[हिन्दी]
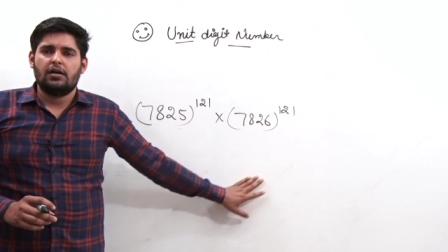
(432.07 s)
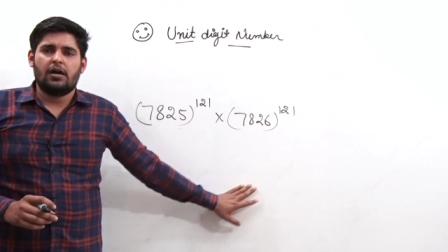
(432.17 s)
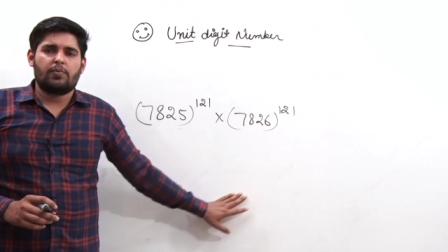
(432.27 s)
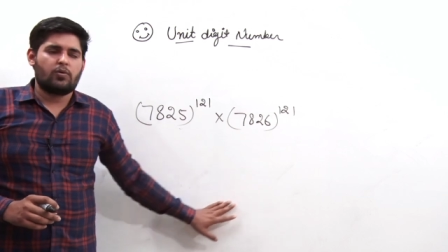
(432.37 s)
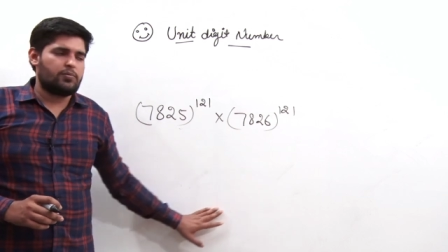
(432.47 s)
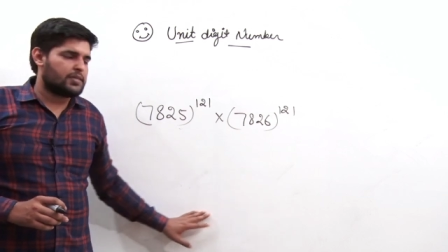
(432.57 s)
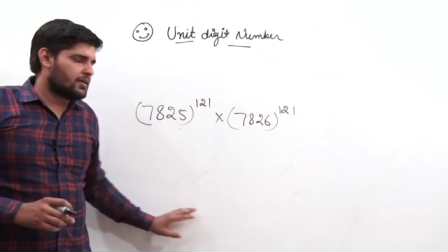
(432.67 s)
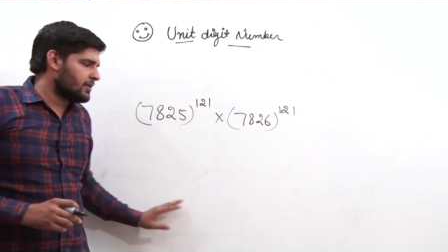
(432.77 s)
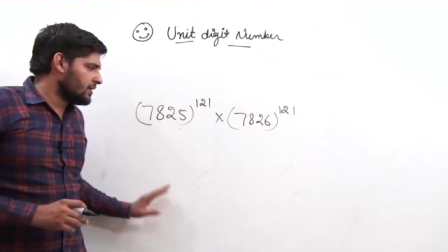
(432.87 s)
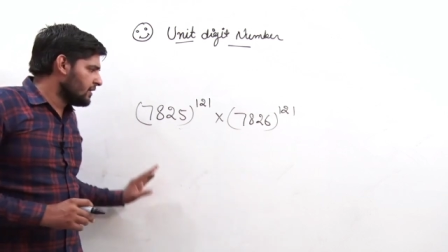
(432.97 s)
आपको
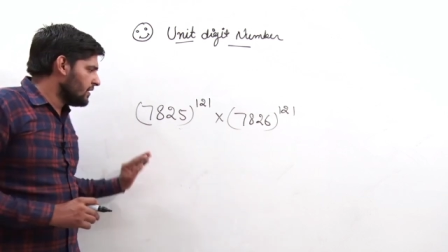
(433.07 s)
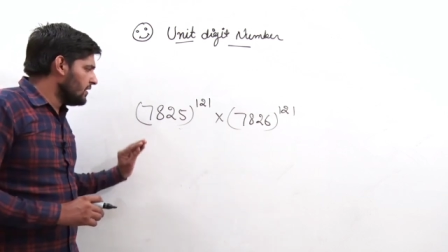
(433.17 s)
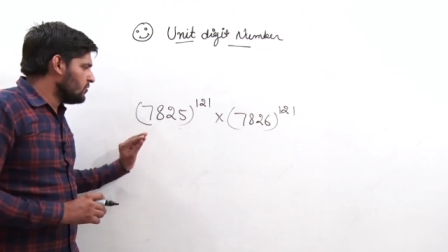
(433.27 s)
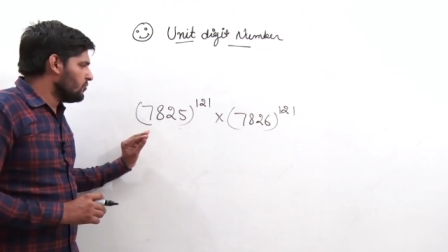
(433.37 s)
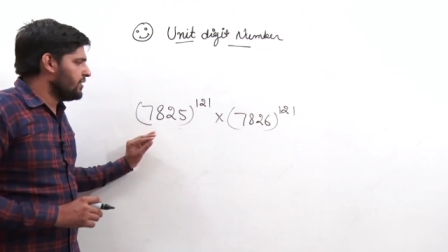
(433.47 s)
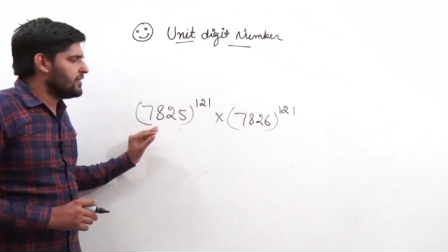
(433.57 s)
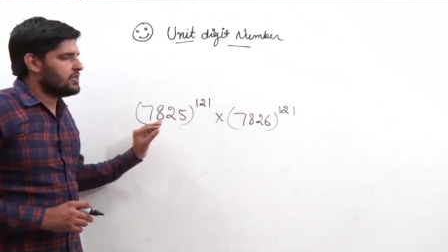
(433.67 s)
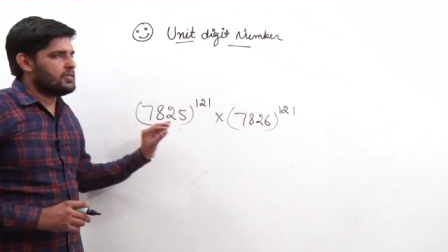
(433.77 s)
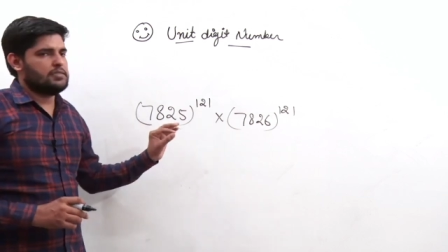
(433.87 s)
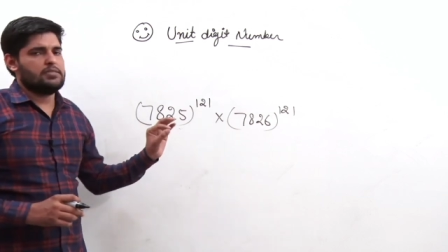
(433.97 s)
बताना क्या है यूनिट
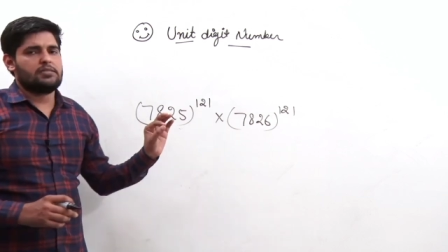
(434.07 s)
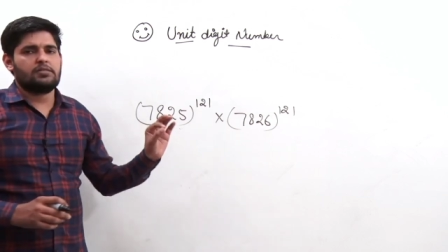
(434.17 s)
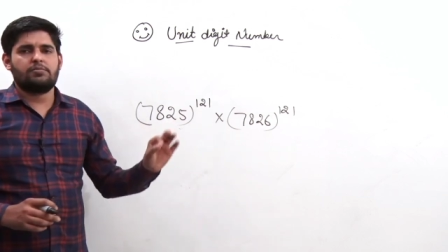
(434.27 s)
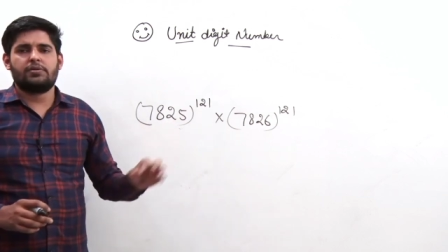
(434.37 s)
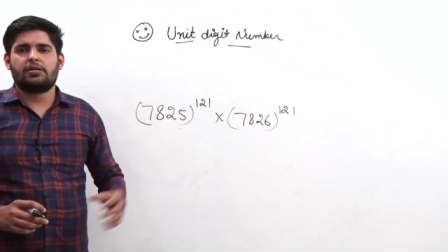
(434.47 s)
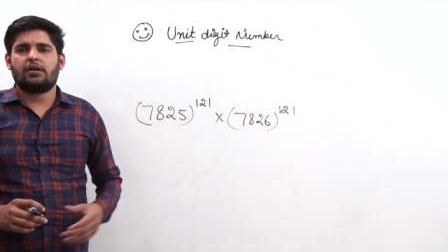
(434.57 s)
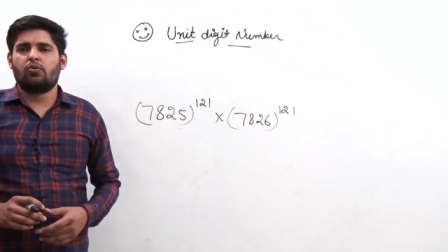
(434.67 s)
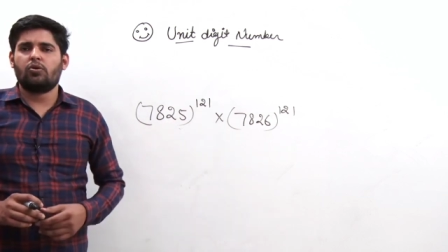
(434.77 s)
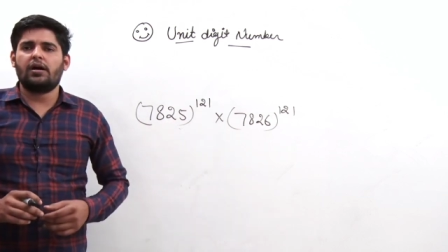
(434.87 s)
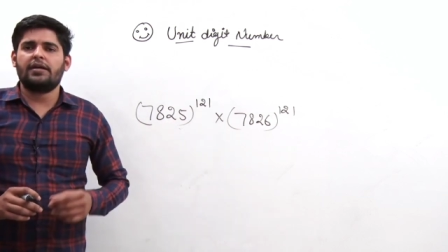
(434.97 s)
डिजिट नंबर क्या
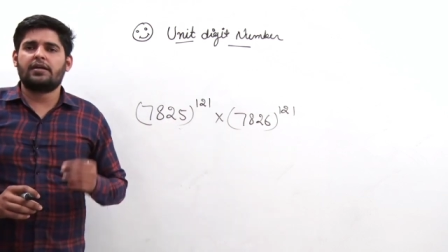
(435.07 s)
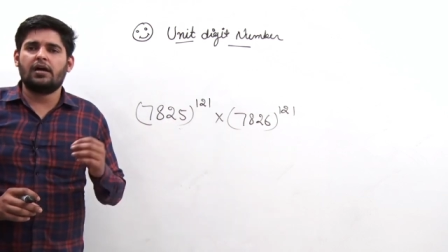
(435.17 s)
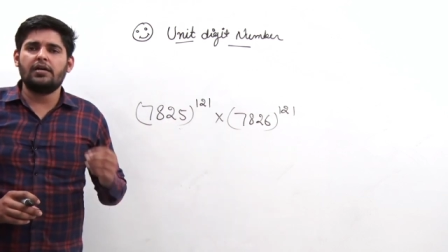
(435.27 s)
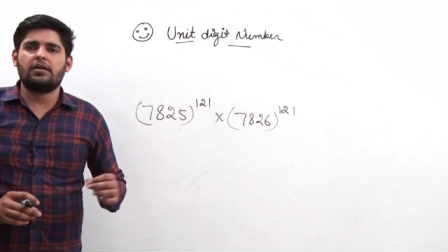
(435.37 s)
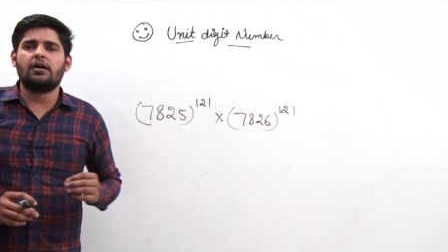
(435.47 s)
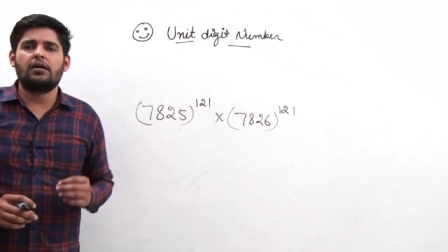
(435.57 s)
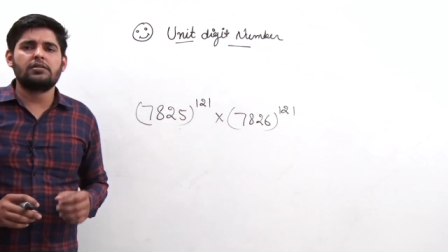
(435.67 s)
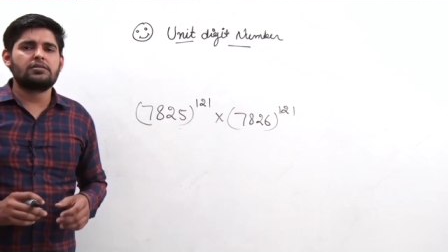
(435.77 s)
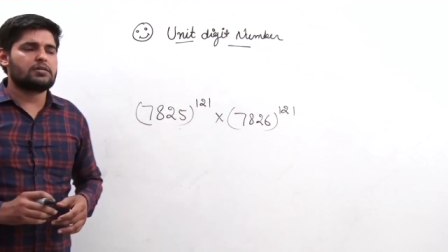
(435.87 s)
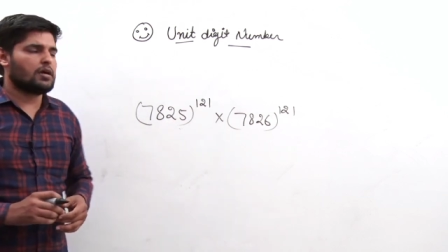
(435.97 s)
होगा इकाई का
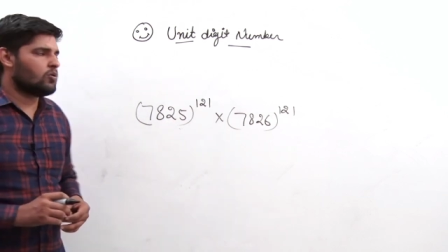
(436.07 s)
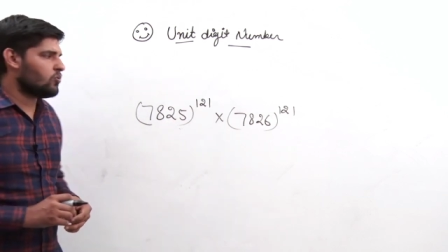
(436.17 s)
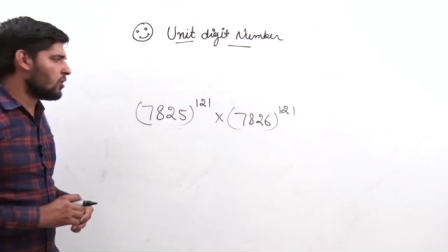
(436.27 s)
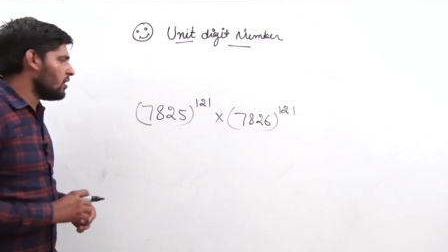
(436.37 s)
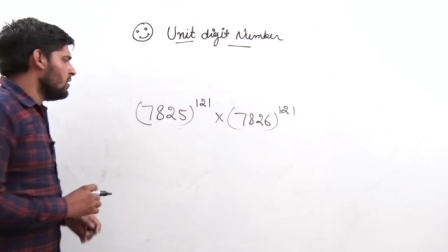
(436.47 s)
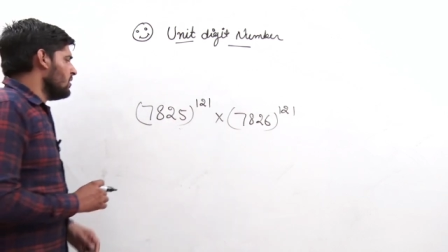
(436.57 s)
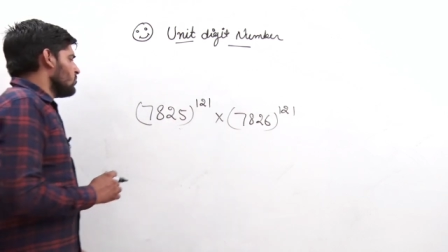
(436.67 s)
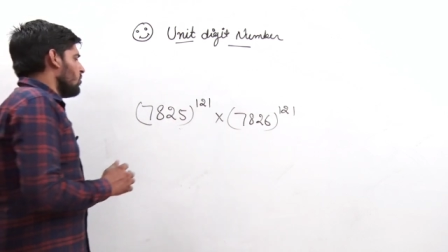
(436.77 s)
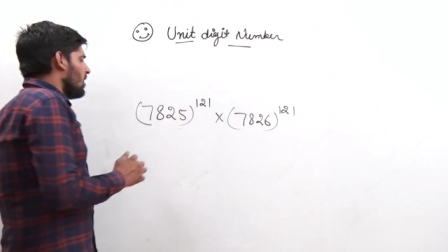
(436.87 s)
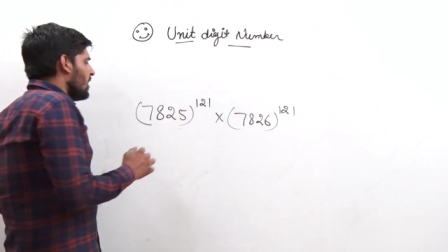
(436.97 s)
अंक क्या होगा
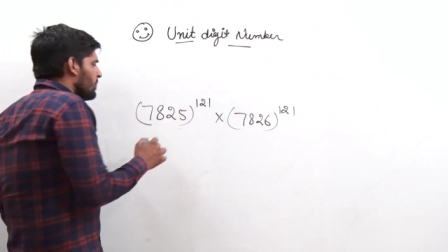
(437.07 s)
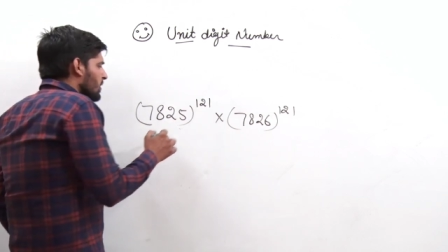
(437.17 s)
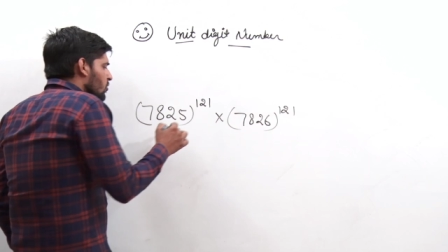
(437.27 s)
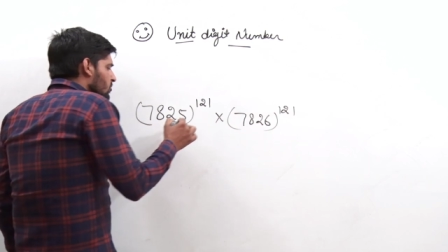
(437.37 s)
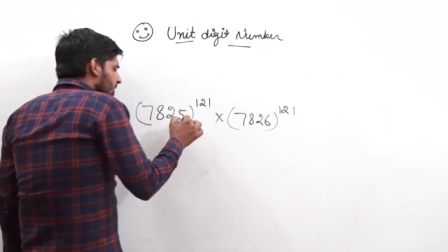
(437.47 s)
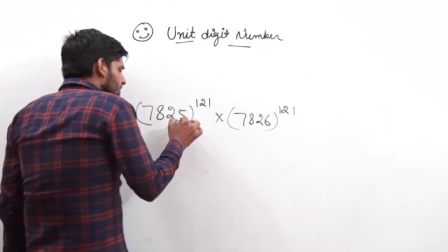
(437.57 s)
तो आप कहोगे कि